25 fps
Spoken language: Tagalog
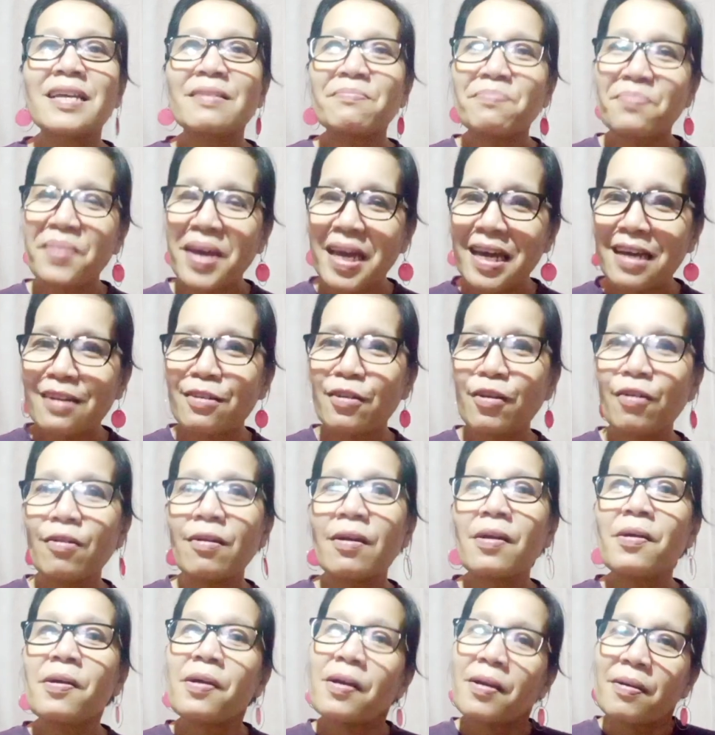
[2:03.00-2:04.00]
Pero,
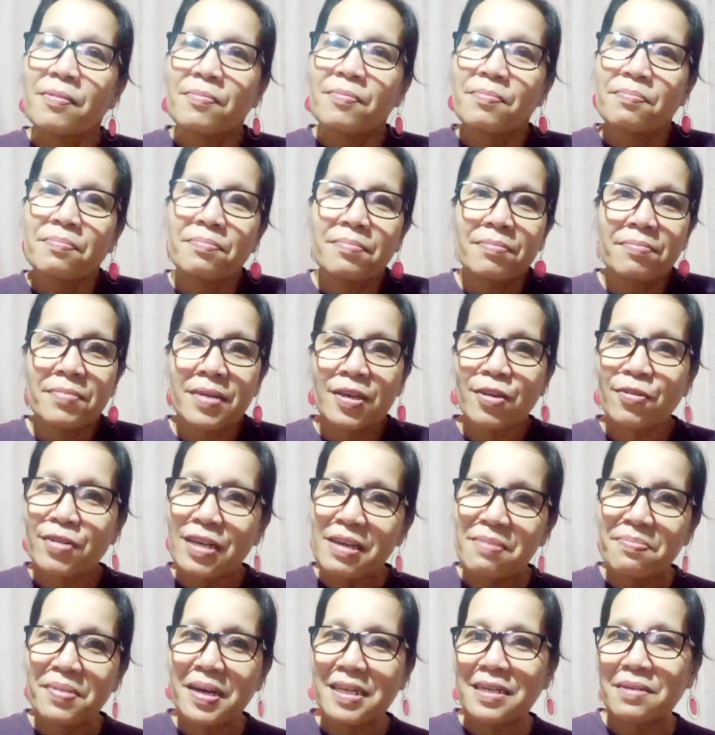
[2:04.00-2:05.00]
yung
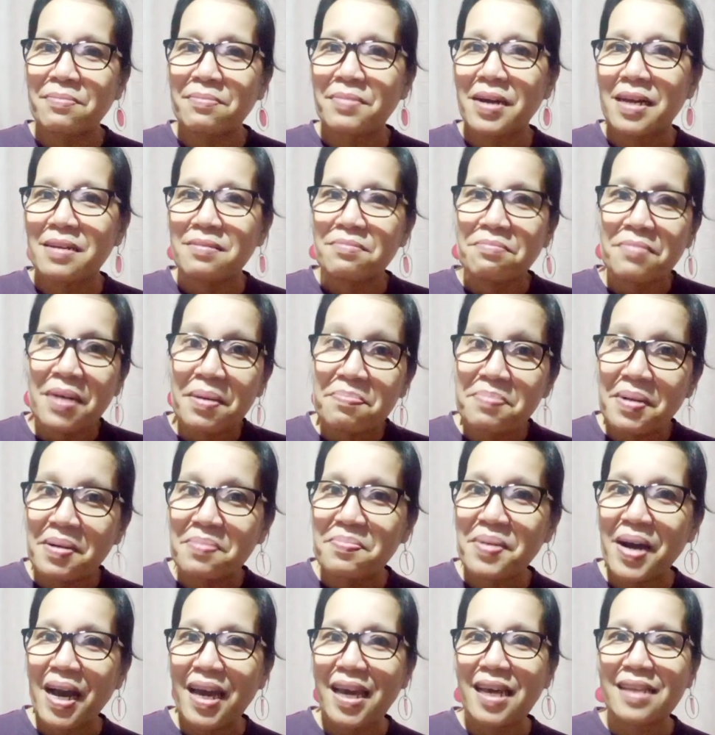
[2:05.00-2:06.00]
iba naman,
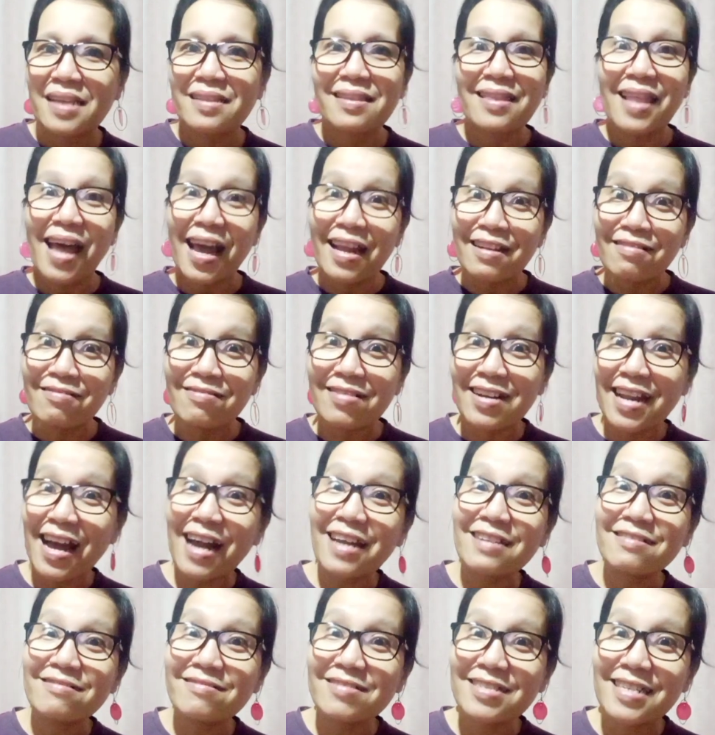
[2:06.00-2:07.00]
mababait.
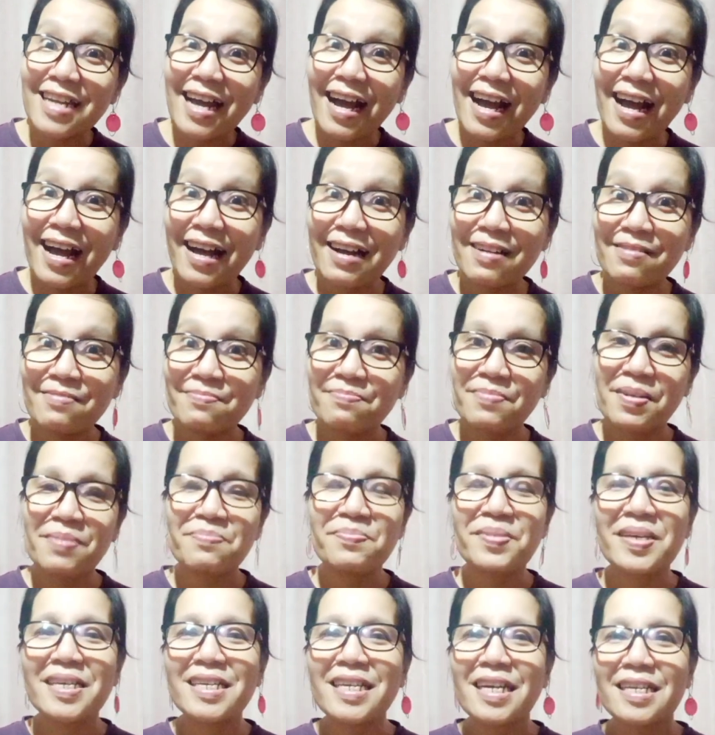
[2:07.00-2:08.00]
Lalong-lalo na,
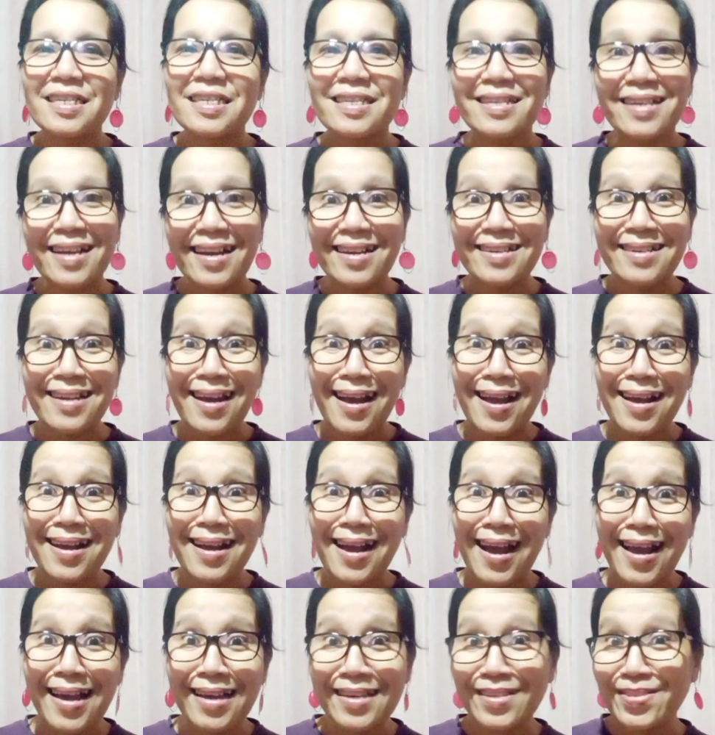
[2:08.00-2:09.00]
mabigyan ka ng
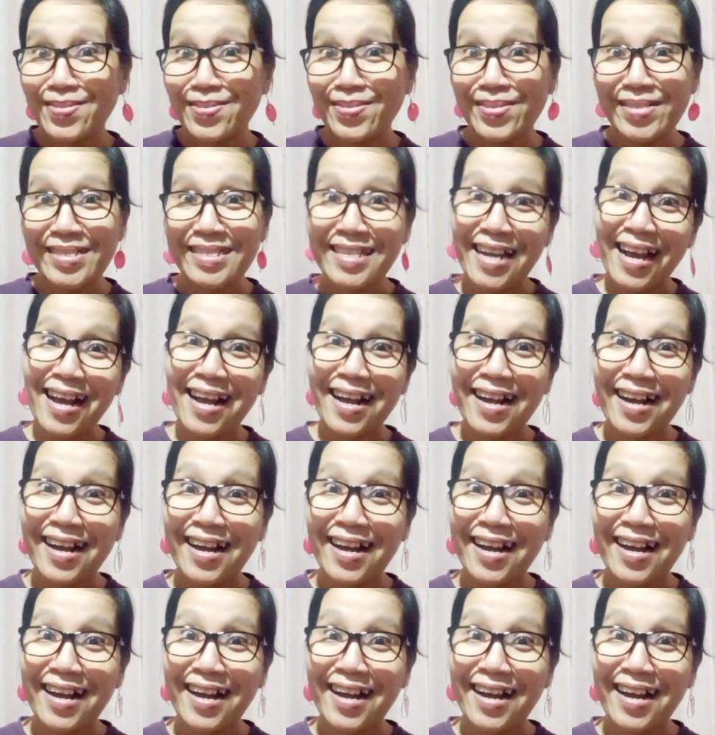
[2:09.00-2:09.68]
ayuda.